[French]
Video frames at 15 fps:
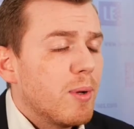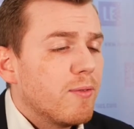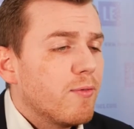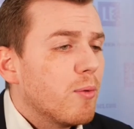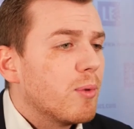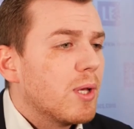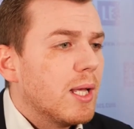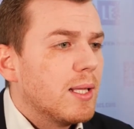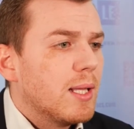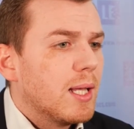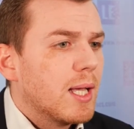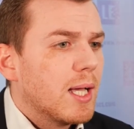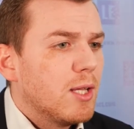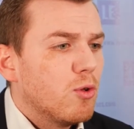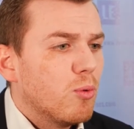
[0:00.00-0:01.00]
plateforme qui a été
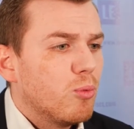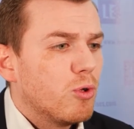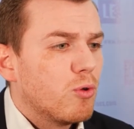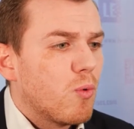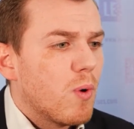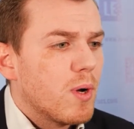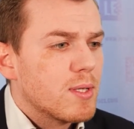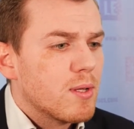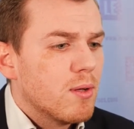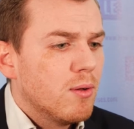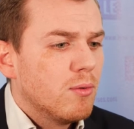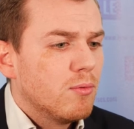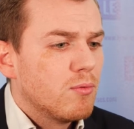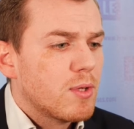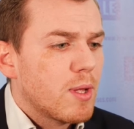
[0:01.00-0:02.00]
créée depuis trois
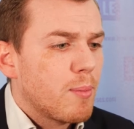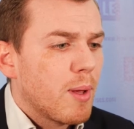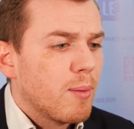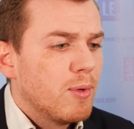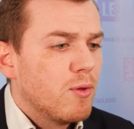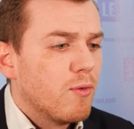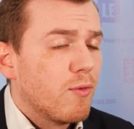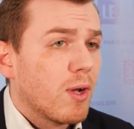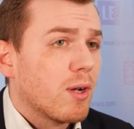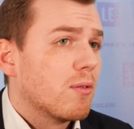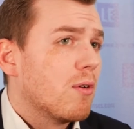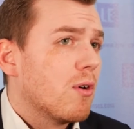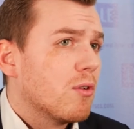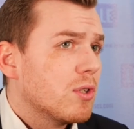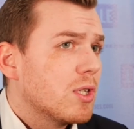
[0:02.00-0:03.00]
ans nous a permis de faire
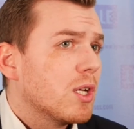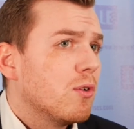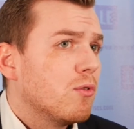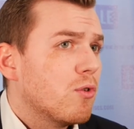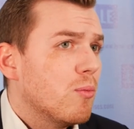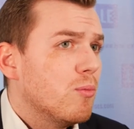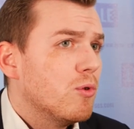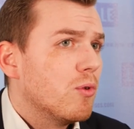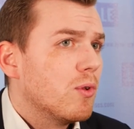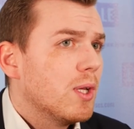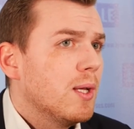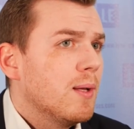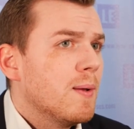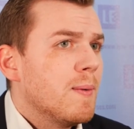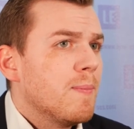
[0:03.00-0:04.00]
grandir une
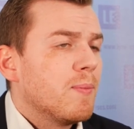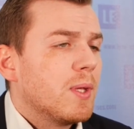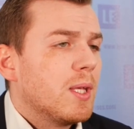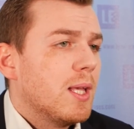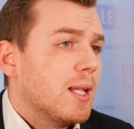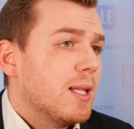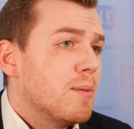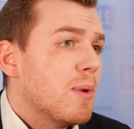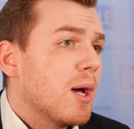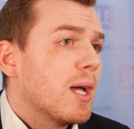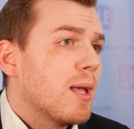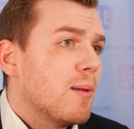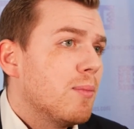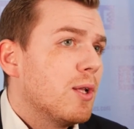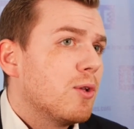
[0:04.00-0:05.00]
communauté qui a
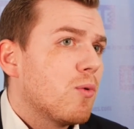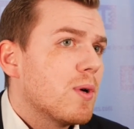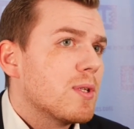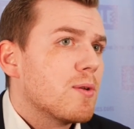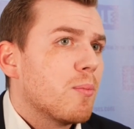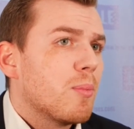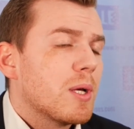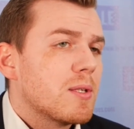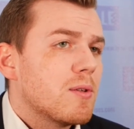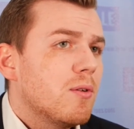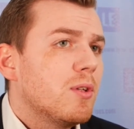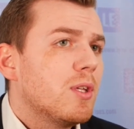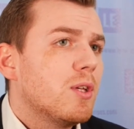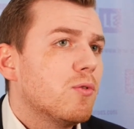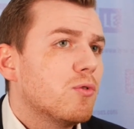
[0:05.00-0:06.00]
démarré à 1300
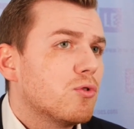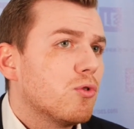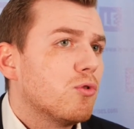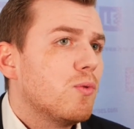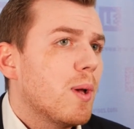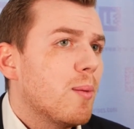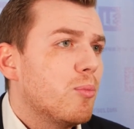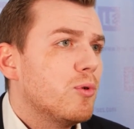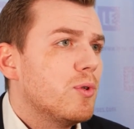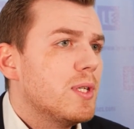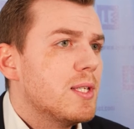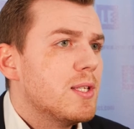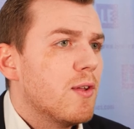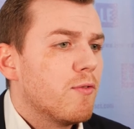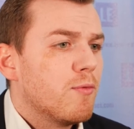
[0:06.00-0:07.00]
personnes, qui est aujourd'hui à plus de
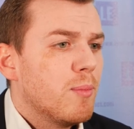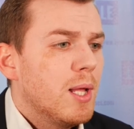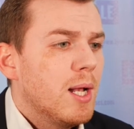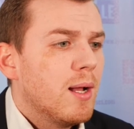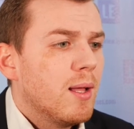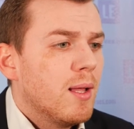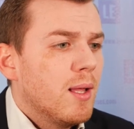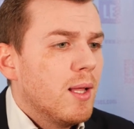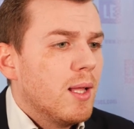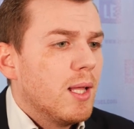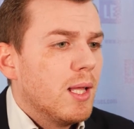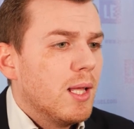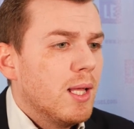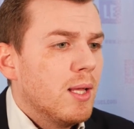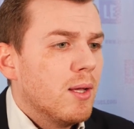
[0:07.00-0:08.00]
19 000.
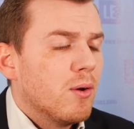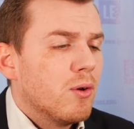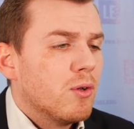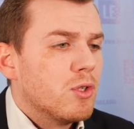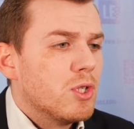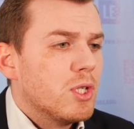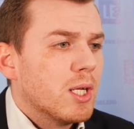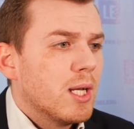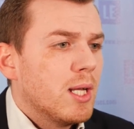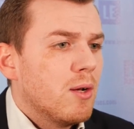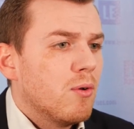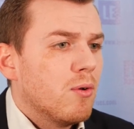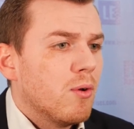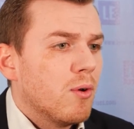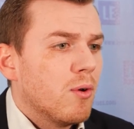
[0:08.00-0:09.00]
Et euh, je dirais
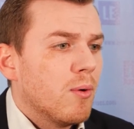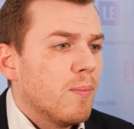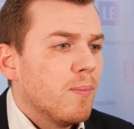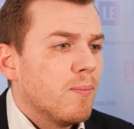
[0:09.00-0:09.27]
le,